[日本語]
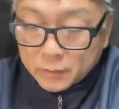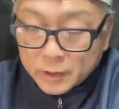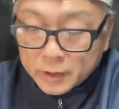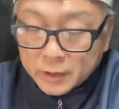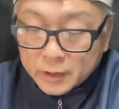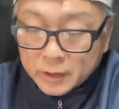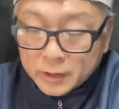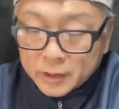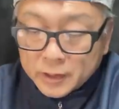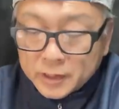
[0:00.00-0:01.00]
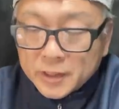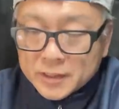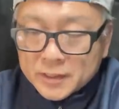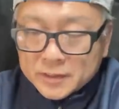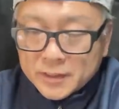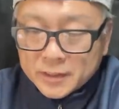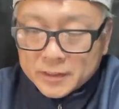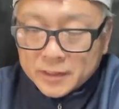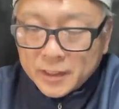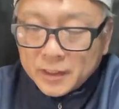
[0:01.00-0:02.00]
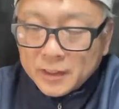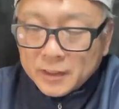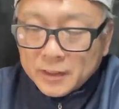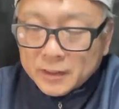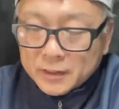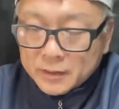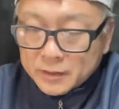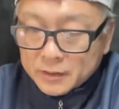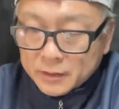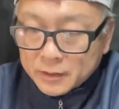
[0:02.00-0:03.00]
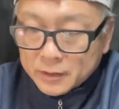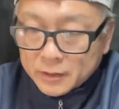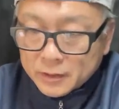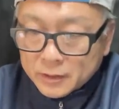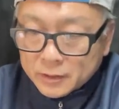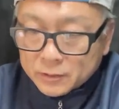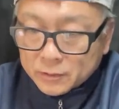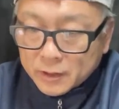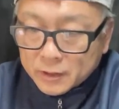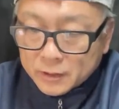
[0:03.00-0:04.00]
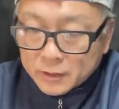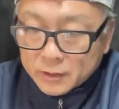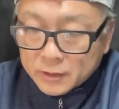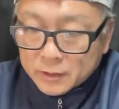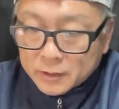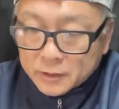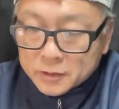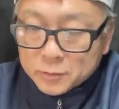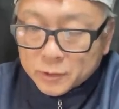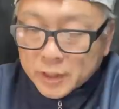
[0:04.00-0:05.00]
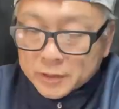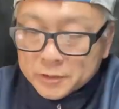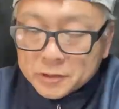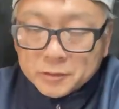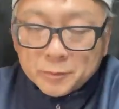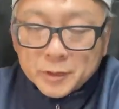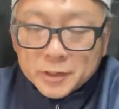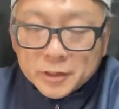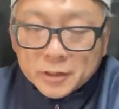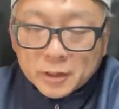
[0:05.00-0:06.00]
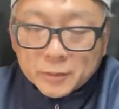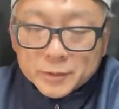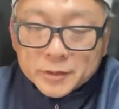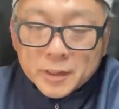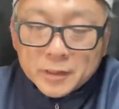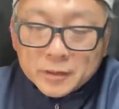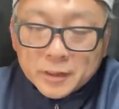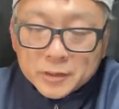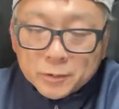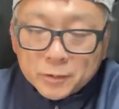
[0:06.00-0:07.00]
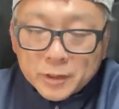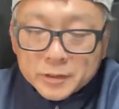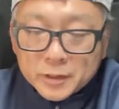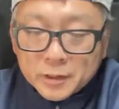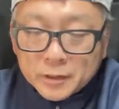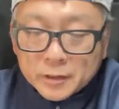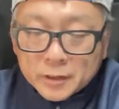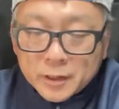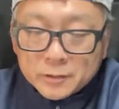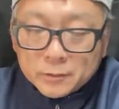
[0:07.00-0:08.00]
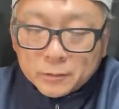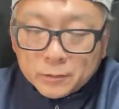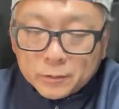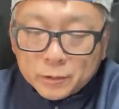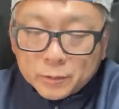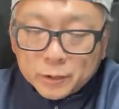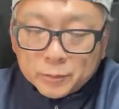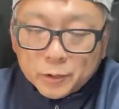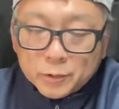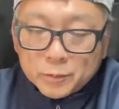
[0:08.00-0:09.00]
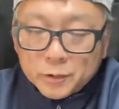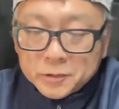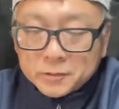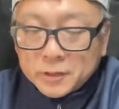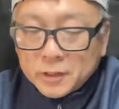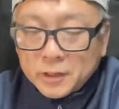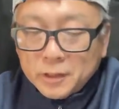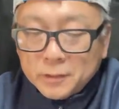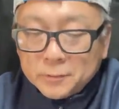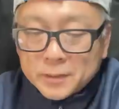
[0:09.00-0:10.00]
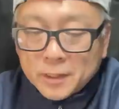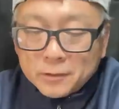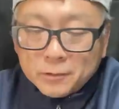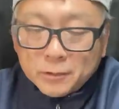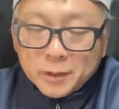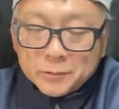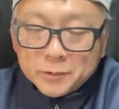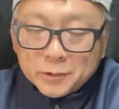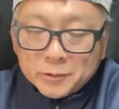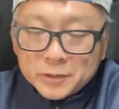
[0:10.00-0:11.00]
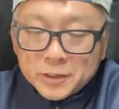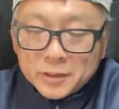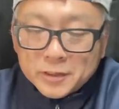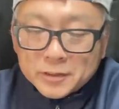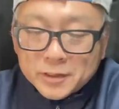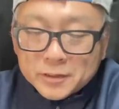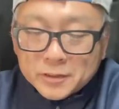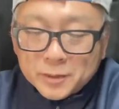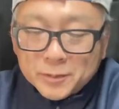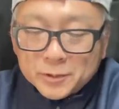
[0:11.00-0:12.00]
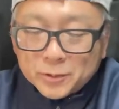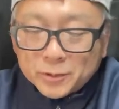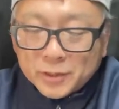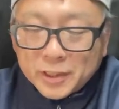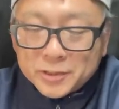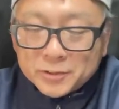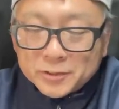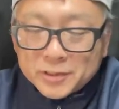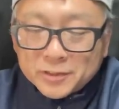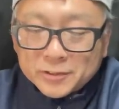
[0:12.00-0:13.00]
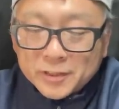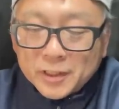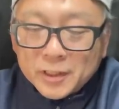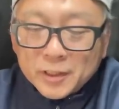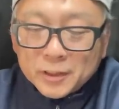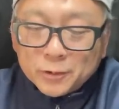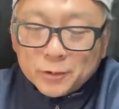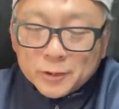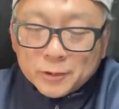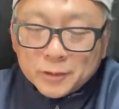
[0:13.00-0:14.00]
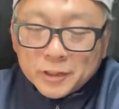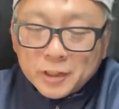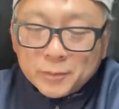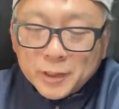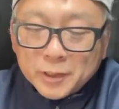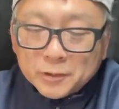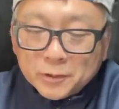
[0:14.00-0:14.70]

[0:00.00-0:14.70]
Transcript: は、えー、ヒデさんさんですね。えー、っとね、いつも楽しく見させていただきます。前回紹介されていたキャノンオートボーイ、僕も欲しくなり AF35M を4000円で落札、今のところ会長ですということですね。ところで今回2枚投